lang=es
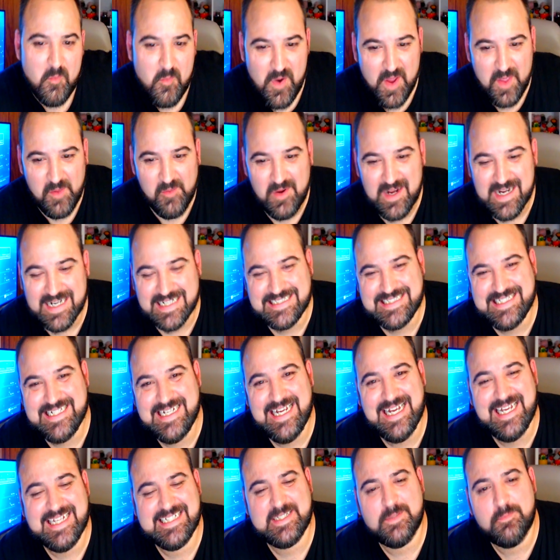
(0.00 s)
Muy buenas
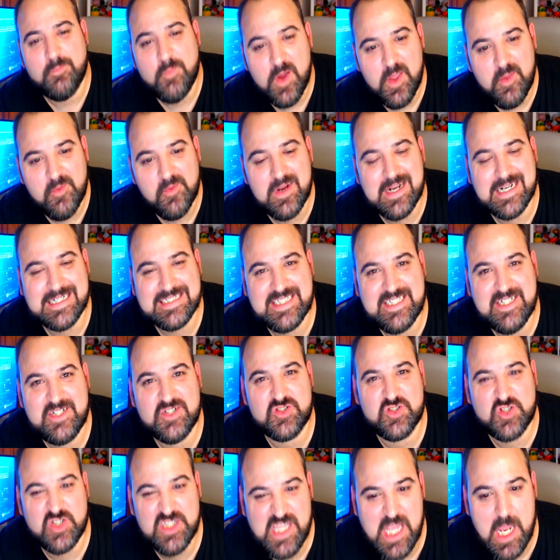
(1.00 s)
chicas, muy buenas
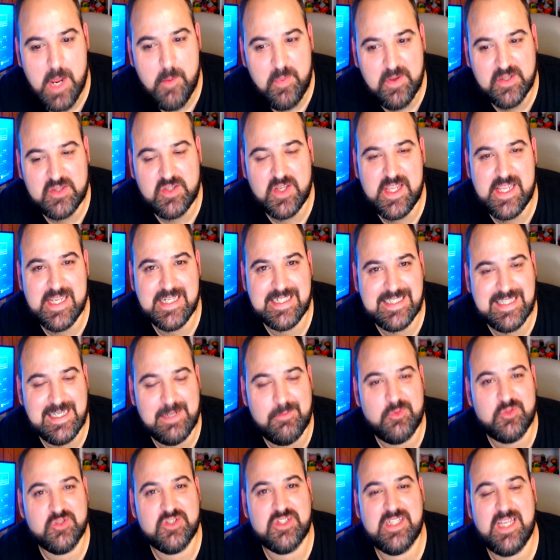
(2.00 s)
chicos, soy y Prieto y
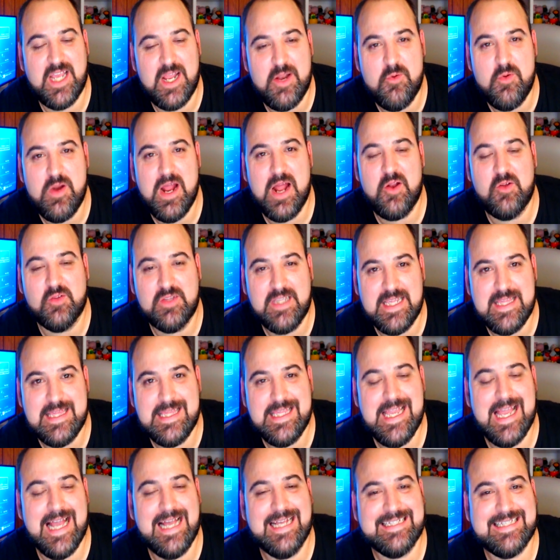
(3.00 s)
estamos en una
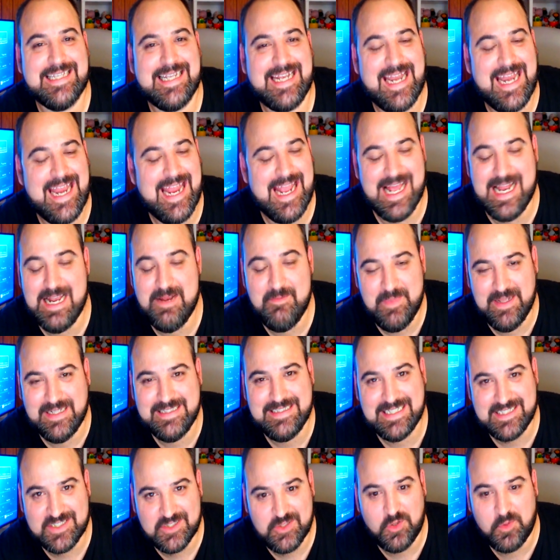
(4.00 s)
noticia
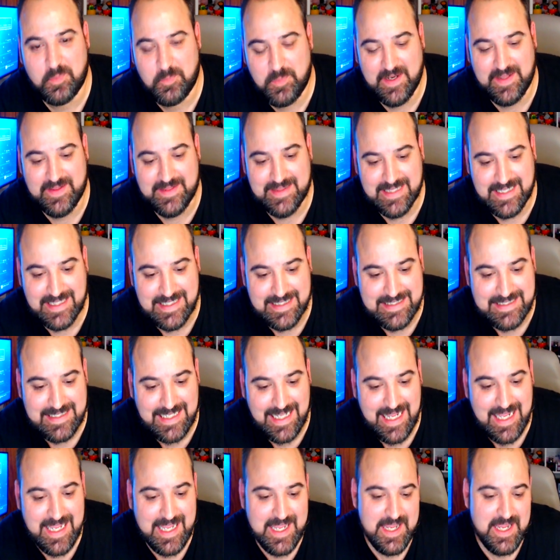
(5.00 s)
realmente
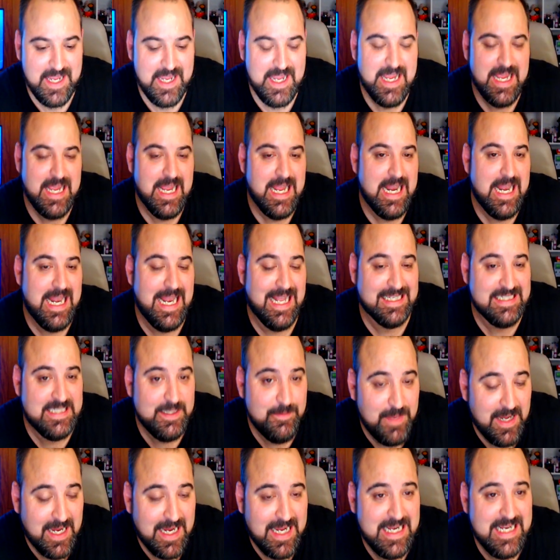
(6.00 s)
sorprendente.
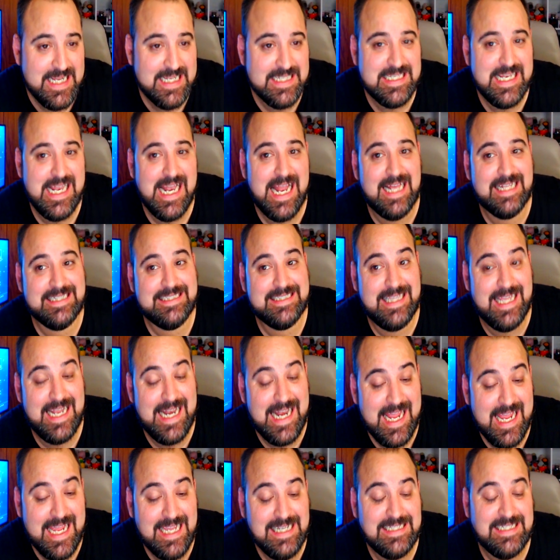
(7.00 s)
Las imágenes la
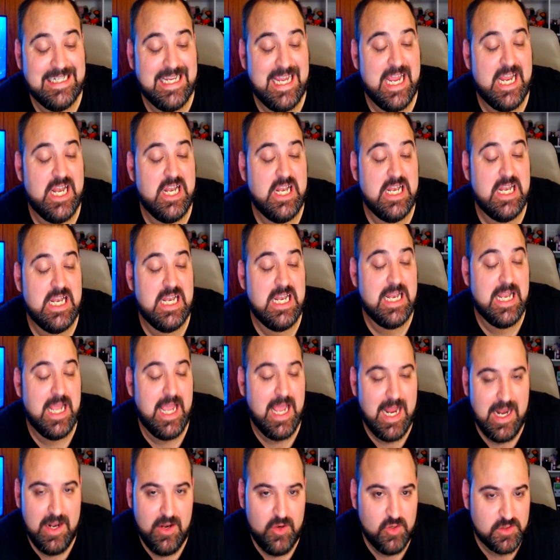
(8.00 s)
tenéis en
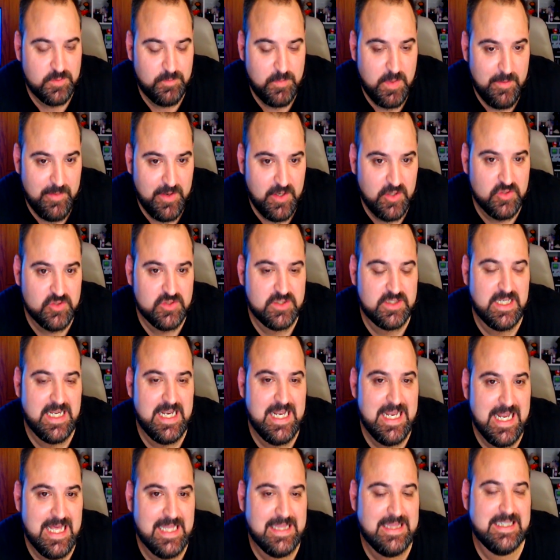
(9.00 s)
los primeros
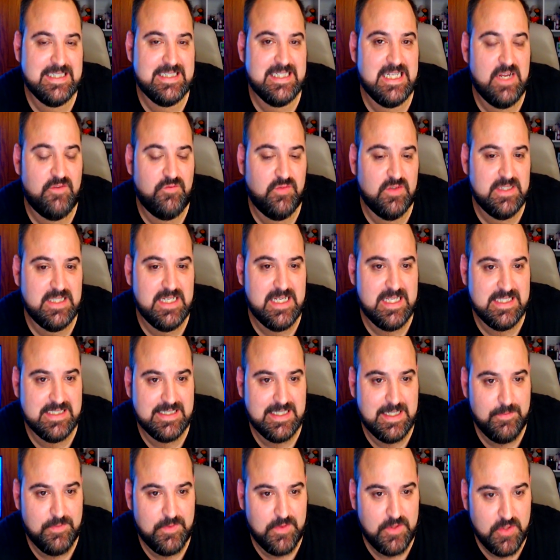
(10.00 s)
enlaces en la fuente de la
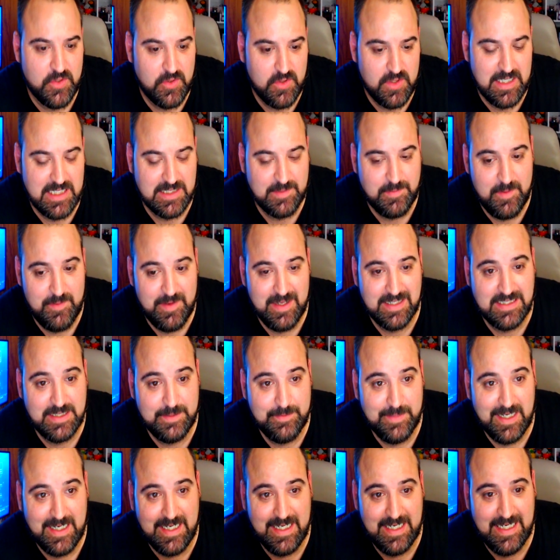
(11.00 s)
descripción, las primeras
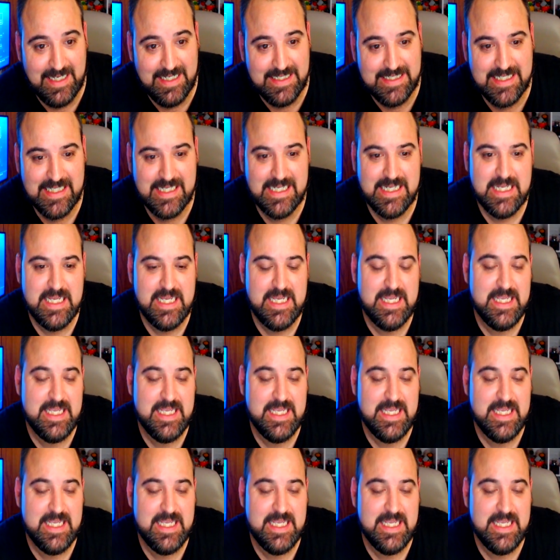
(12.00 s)
imágenes.